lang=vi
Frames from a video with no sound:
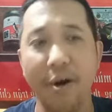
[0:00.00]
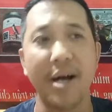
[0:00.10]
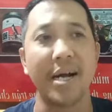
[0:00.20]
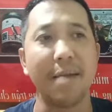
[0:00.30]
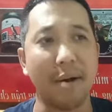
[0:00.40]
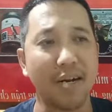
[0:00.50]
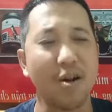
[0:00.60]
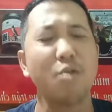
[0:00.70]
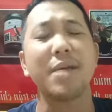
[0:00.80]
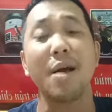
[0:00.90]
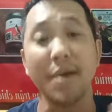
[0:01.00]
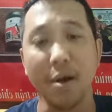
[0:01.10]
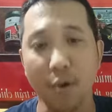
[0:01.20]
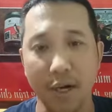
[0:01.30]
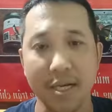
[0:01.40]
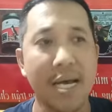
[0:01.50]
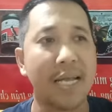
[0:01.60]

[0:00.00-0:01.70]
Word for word: phần cái bệnh đó, chúng ta không nghiên cứu được.